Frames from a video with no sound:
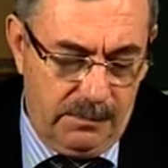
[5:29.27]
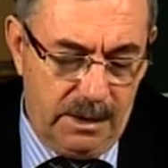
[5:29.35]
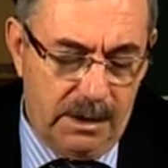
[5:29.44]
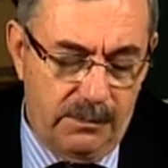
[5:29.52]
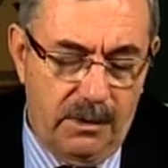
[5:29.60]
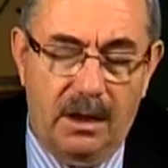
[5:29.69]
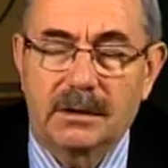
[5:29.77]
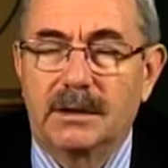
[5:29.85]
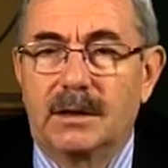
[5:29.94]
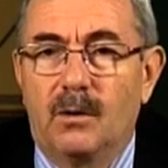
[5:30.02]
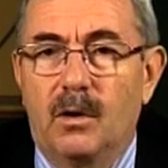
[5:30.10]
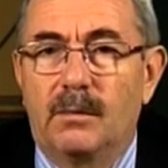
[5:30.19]
Bir nevi
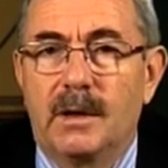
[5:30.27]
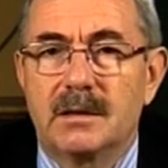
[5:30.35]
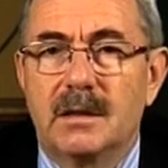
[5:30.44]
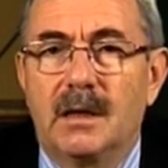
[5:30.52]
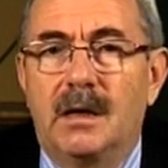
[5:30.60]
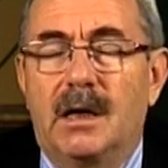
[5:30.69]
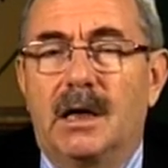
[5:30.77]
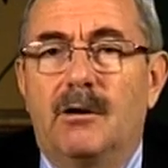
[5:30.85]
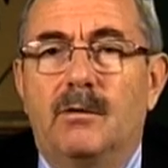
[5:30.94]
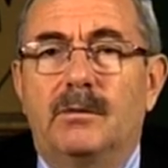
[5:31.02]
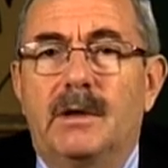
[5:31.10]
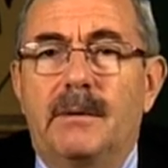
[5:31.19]
hakları olmaz.
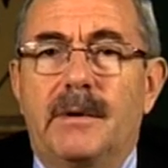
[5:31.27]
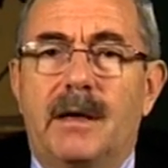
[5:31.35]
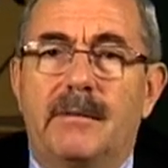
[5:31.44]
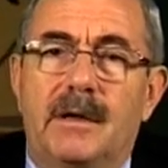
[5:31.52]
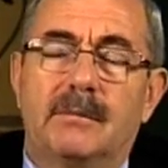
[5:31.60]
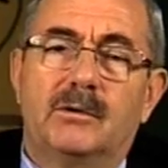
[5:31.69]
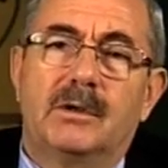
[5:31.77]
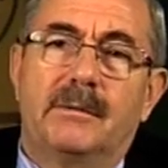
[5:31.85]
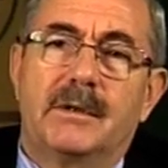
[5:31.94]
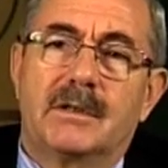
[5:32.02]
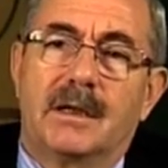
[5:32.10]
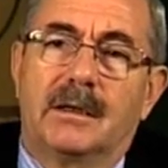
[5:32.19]
Ama bununla beraber bu
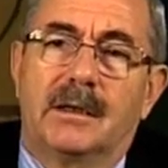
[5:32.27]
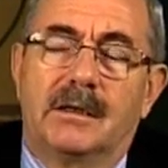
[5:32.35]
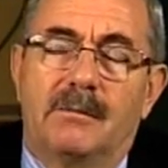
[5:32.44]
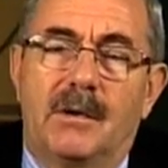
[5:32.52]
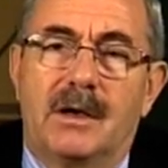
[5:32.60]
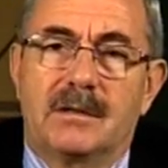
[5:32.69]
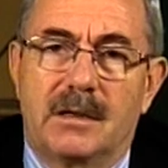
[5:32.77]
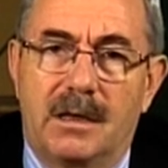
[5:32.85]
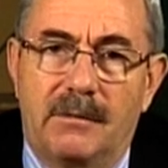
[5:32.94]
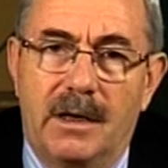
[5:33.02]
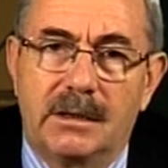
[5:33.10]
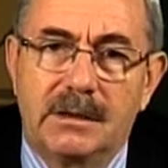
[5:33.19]
tip insanlardan
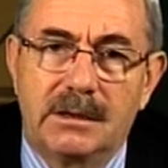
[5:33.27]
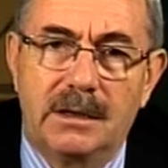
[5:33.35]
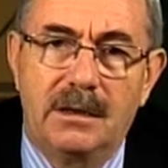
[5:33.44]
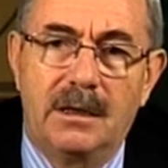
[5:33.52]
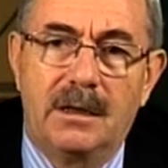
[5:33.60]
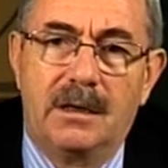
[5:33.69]
bazıları vardır ki